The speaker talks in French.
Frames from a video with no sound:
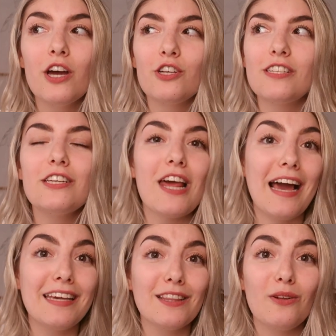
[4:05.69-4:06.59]
Je sais qu'il y a la
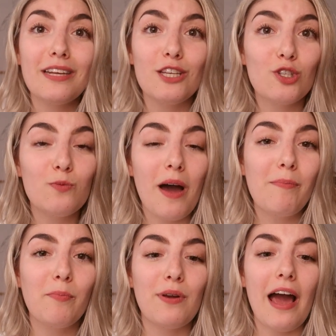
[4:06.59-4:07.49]
Kindle qui est super
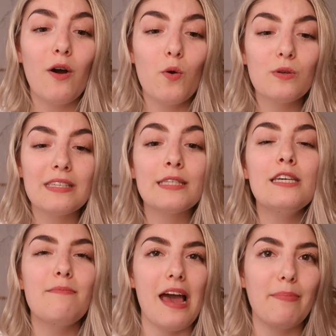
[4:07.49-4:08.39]
populaire
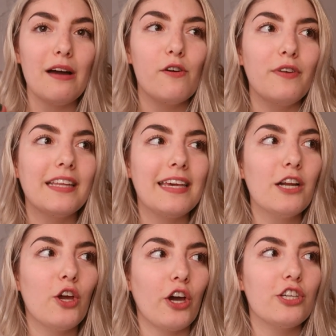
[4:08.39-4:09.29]
aussi, mais après avoir fait
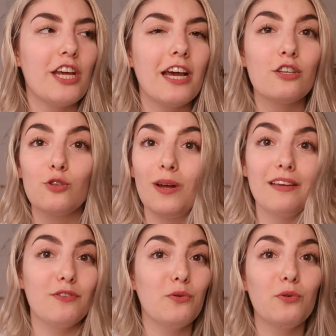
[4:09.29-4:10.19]
quelques recherches, soit des
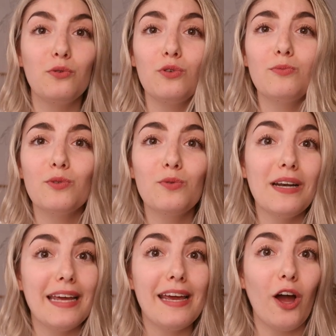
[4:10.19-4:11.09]
vidéos YouTube ou
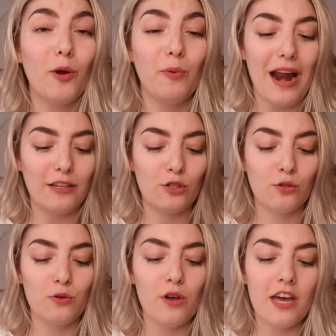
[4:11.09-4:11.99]
lire un peu
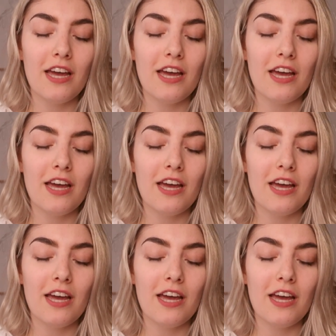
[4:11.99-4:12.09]
là-dessus,